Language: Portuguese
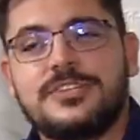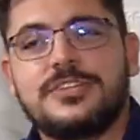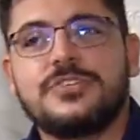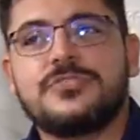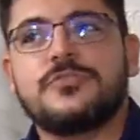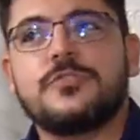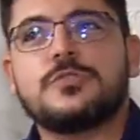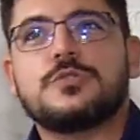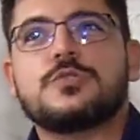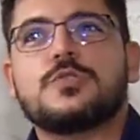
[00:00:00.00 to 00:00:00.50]
Se a
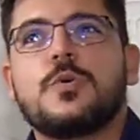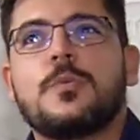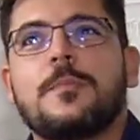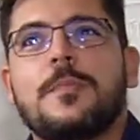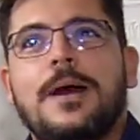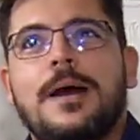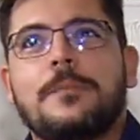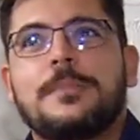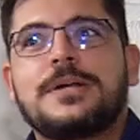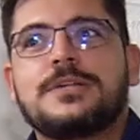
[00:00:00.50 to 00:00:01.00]
gente for
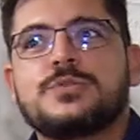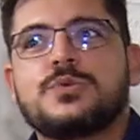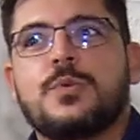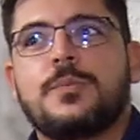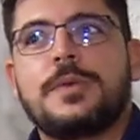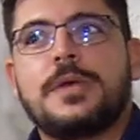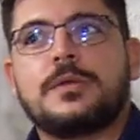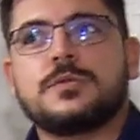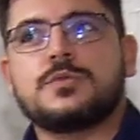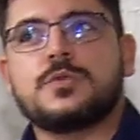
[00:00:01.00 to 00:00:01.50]
somar mais
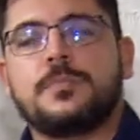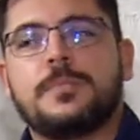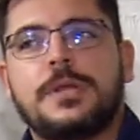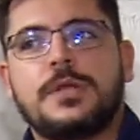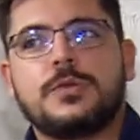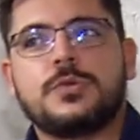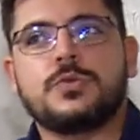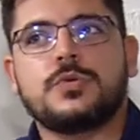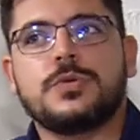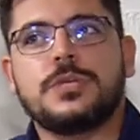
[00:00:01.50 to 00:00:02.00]
ou menos o
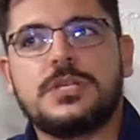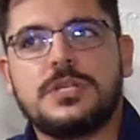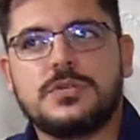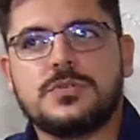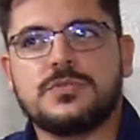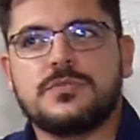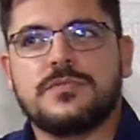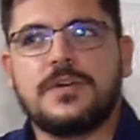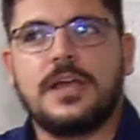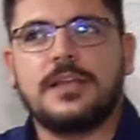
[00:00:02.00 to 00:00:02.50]

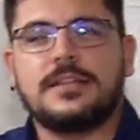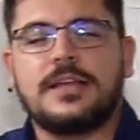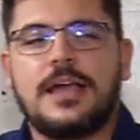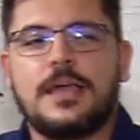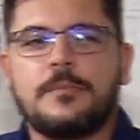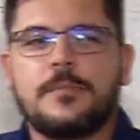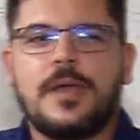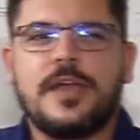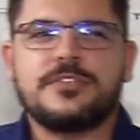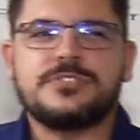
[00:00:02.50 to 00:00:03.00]
prejuízo, vai
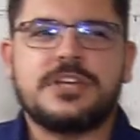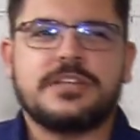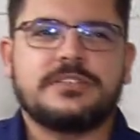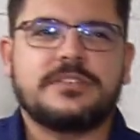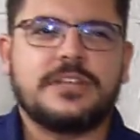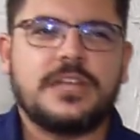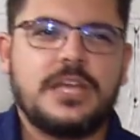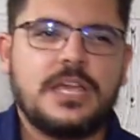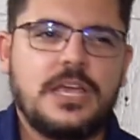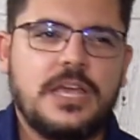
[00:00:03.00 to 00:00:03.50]
dar em média
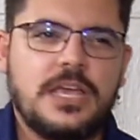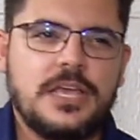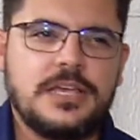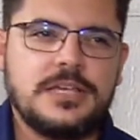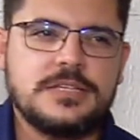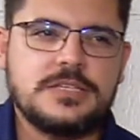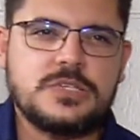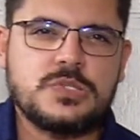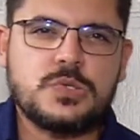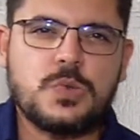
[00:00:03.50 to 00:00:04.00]

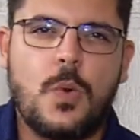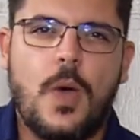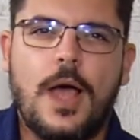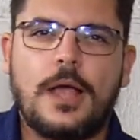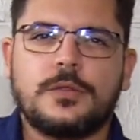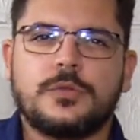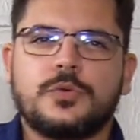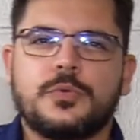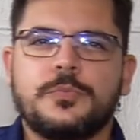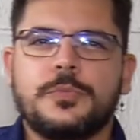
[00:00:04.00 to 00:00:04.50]
3,
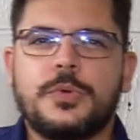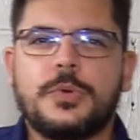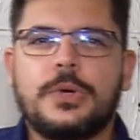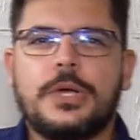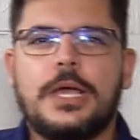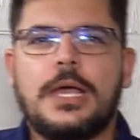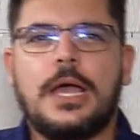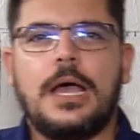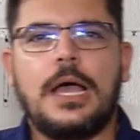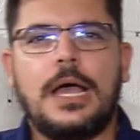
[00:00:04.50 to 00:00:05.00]
4
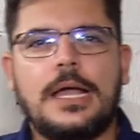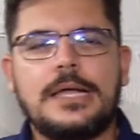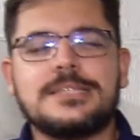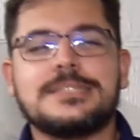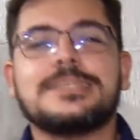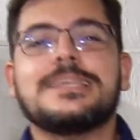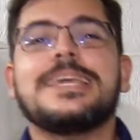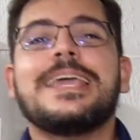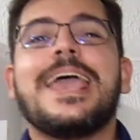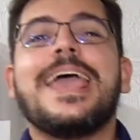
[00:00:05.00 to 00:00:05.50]
mil
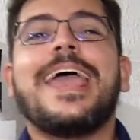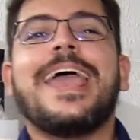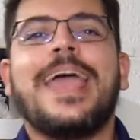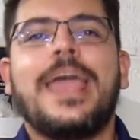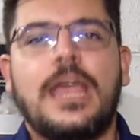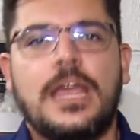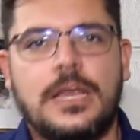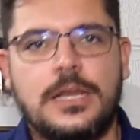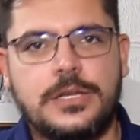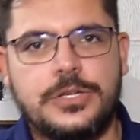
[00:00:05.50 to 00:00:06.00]
reais, que
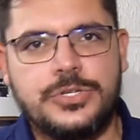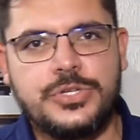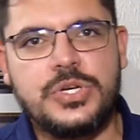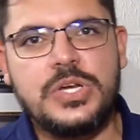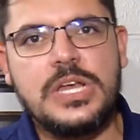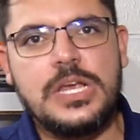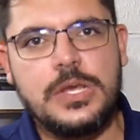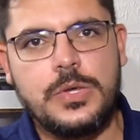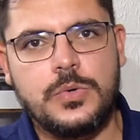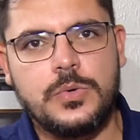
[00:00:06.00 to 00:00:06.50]
é
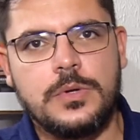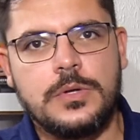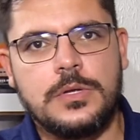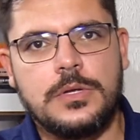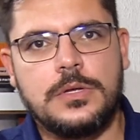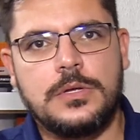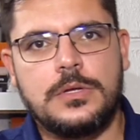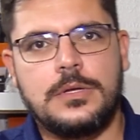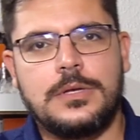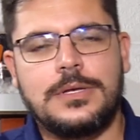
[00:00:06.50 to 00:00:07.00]
dinheiro,
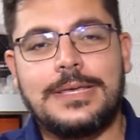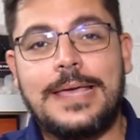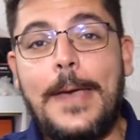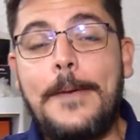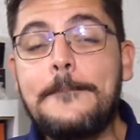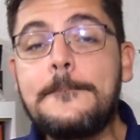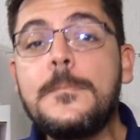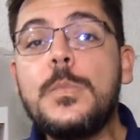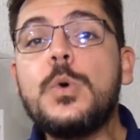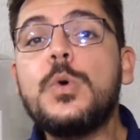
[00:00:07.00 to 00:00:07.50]

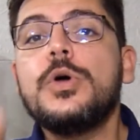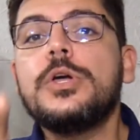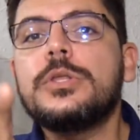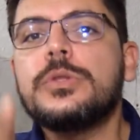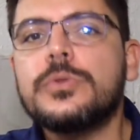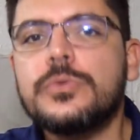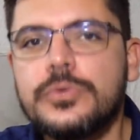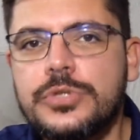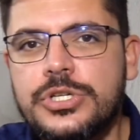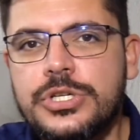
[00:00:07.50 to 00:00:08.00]
que é
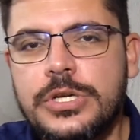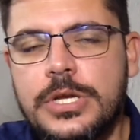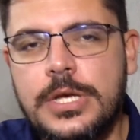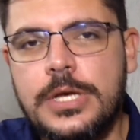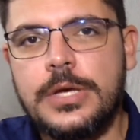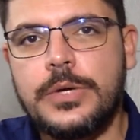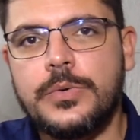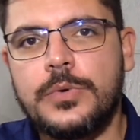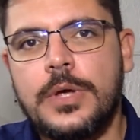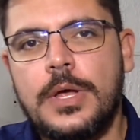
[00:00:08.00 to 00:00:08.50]
muito
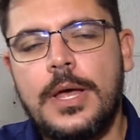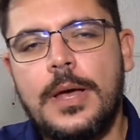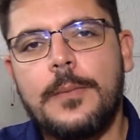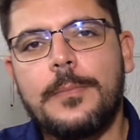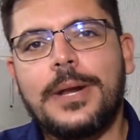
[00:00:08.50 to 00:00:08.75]
dinheiro